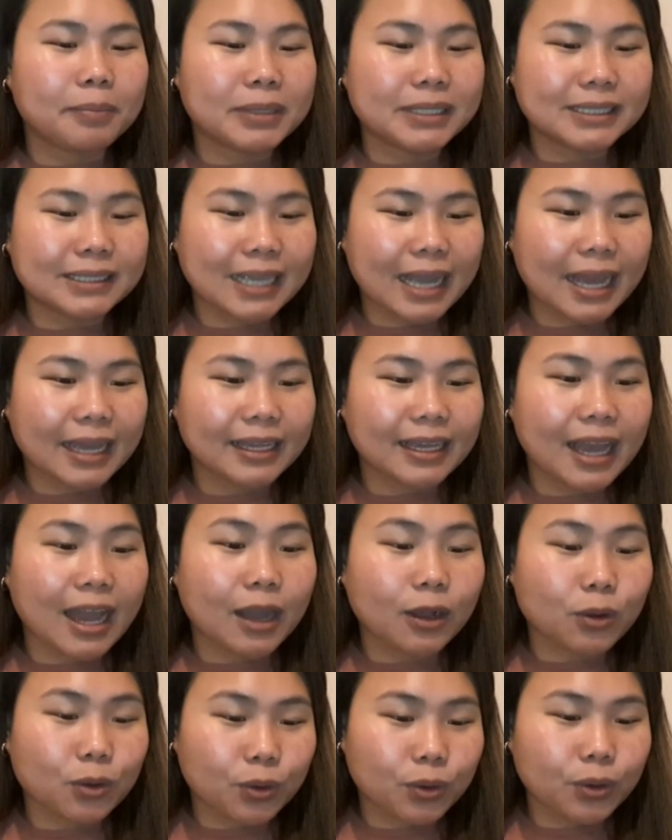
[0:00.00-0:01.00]

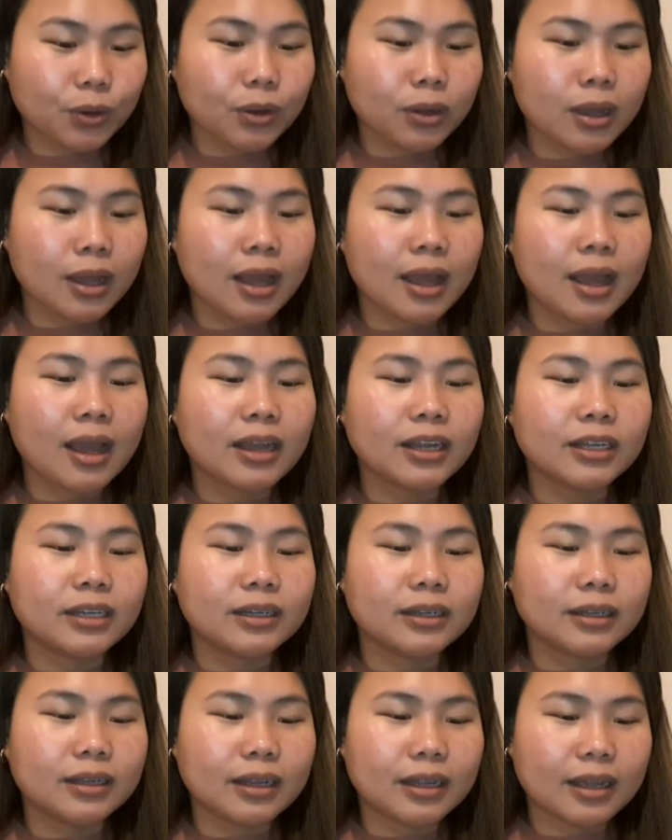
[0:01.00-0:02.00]
Bisaya Ko,
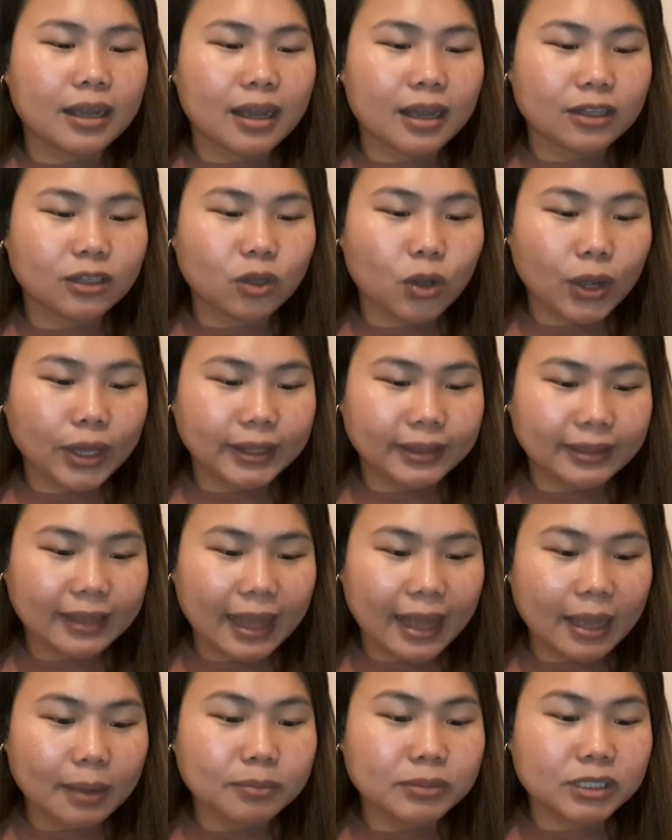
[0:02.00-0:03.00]

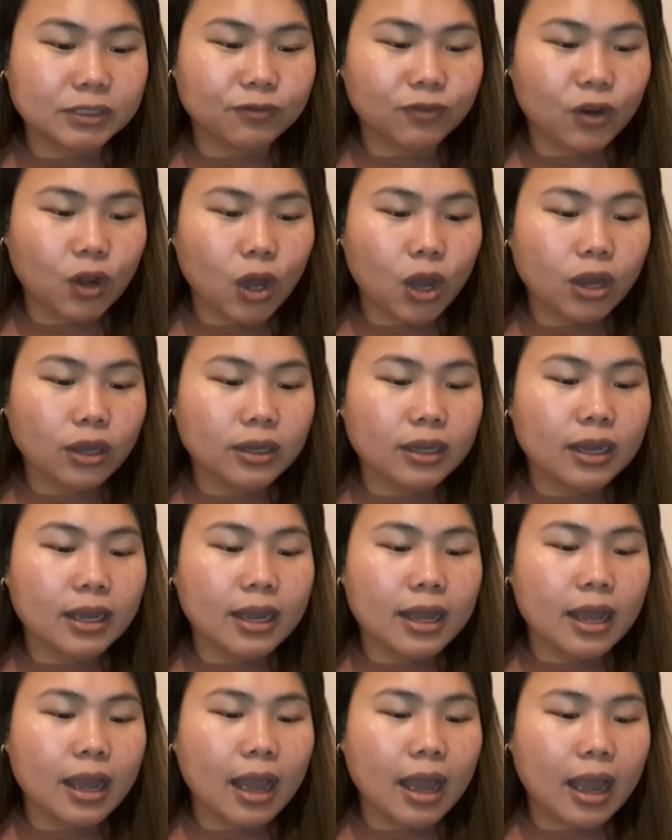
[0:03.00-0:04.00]
Noitebs Vlog,
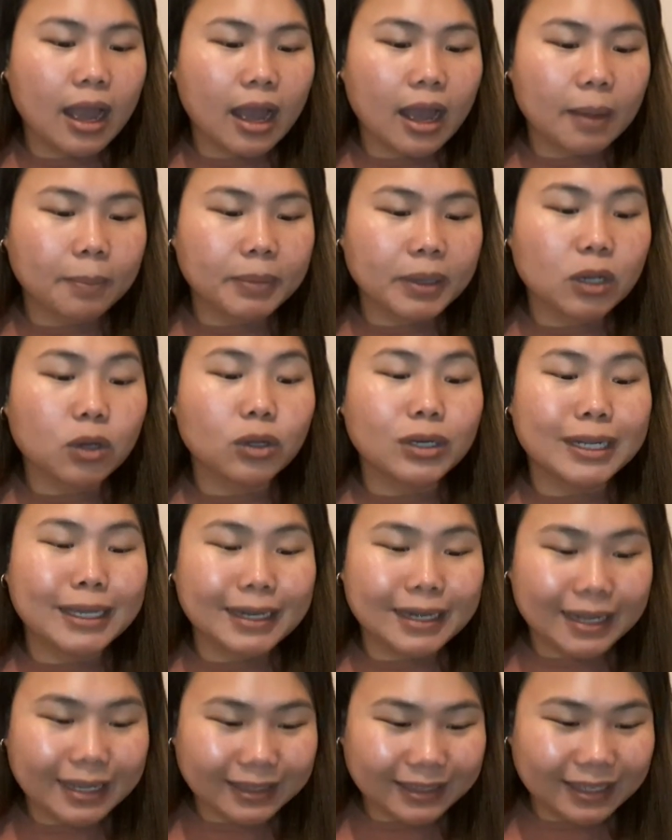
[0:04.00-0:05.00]
uh,
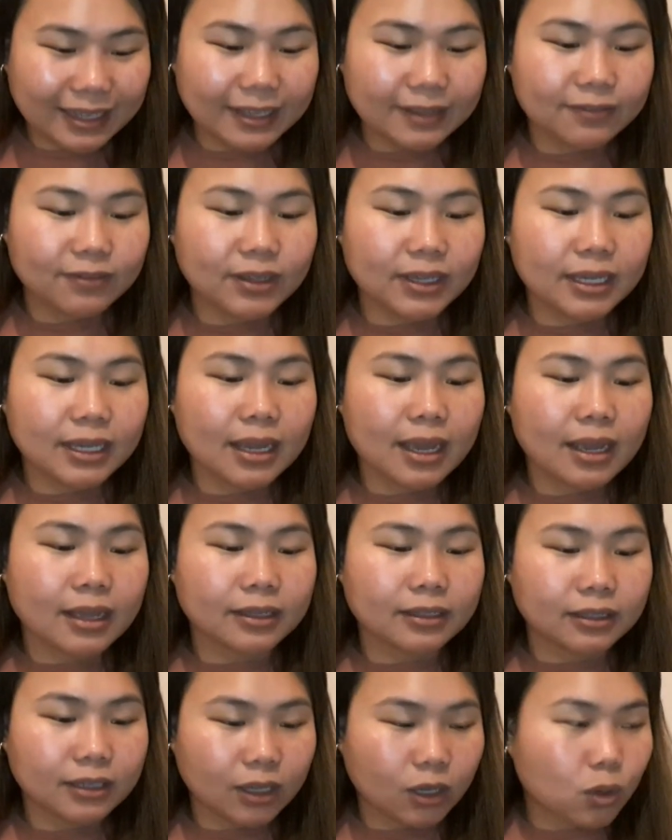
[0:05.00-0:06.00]
Picolina TV,
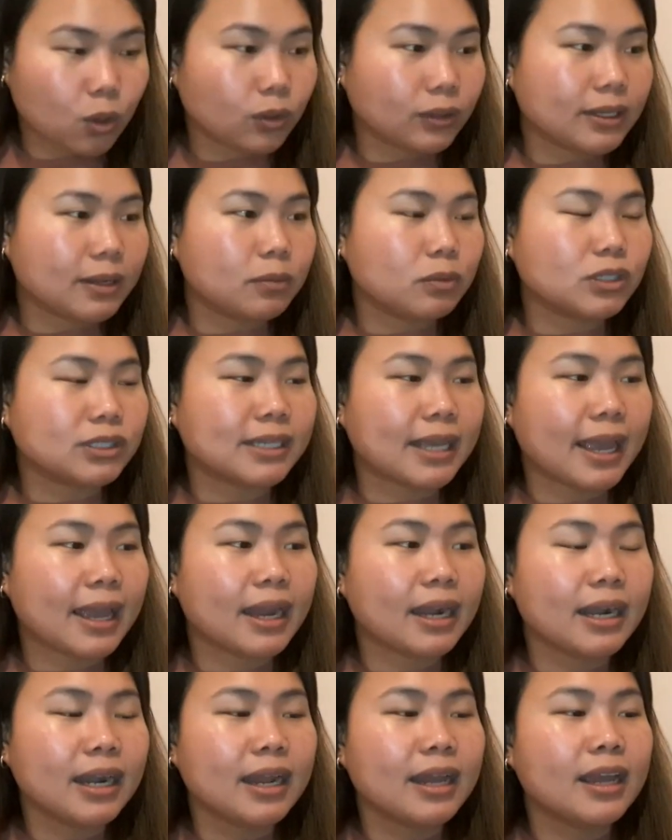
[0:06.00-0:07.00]
Nicole
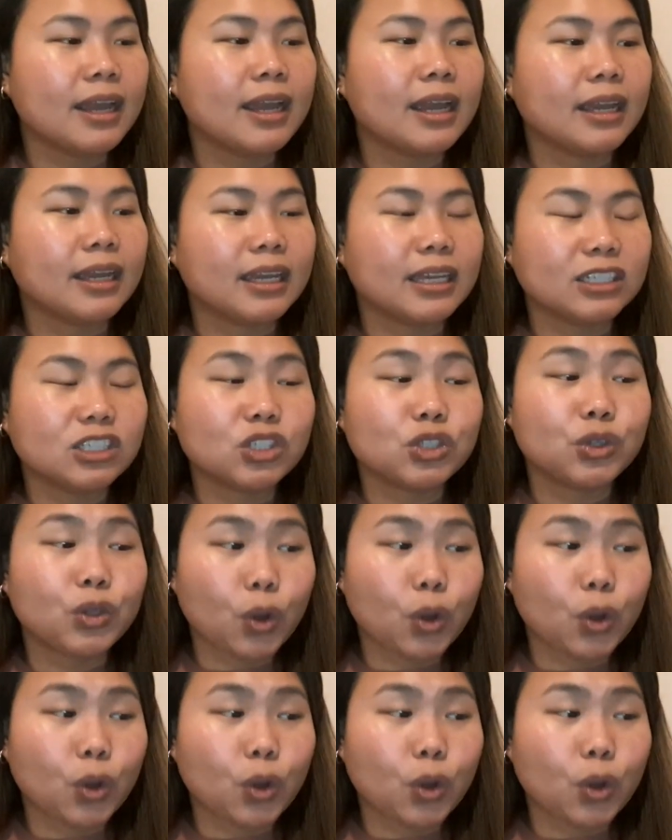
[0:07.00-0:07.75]
Demosel, It's